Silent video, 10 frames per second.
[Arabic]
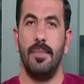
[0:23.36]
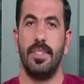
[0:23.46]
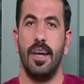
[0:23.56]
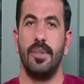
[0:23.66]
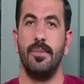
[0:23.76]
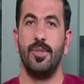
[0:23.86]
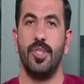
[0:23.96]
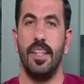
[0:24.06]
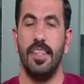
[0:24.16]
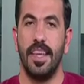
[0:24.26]
مساكم
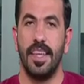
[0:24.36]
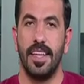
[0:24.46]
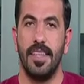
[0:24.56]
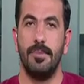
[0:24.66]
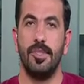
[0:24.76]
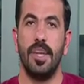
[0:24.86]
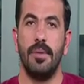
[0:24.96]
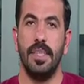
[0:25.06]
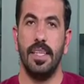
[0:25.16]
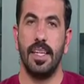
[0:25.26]
مشاهدينا الكرام
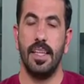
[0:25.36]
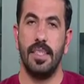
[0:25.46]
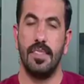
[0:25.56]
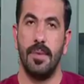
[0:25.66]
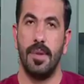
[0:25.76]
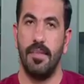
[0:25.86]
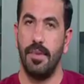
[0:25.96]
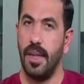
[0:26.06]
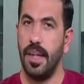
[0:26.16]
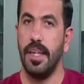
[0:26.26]
متابعين قناه سامراء
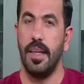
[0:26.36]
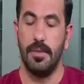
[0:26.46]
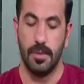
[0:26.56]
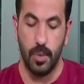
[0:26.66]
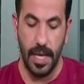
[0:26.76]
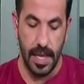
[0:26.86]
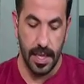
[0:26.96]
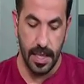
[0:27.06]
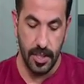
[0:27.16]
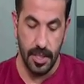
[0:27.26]
الفضائيه
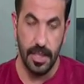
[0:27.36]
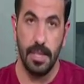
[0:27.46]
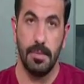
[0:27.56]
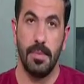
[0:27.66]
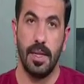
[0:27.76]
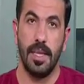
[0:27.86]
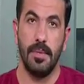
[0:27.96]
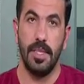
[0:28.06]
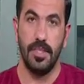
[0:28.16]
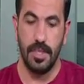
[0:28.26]
وحلقه جديده من
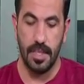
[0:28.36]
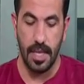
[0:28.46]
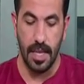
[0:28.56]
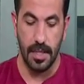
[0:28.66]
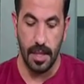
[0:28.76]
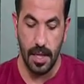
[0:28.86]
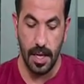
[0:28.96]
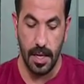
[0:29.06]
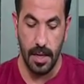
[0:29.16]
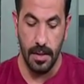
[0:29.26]
برنامج استراحه
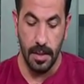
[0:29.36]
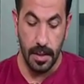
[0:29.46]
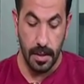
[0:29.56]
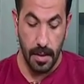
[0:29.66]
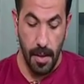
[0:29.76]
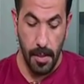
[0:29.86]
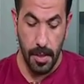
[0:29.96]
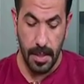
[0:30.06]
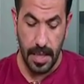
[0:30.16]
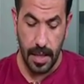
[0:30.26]
الظهيره.
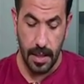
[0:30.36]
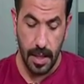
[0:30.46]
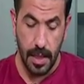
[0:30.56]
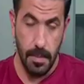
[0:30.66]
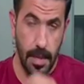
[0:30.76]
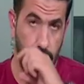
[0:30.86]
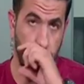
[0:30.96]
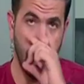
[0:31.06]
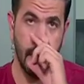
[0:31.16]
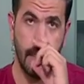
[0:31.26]
مثل ما تحدثنا
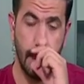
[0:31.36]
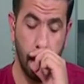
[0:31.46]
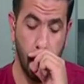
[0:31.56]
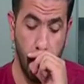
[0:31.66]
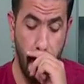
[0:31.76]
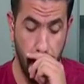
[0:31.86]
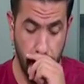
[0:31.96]
بالحلقات السابقه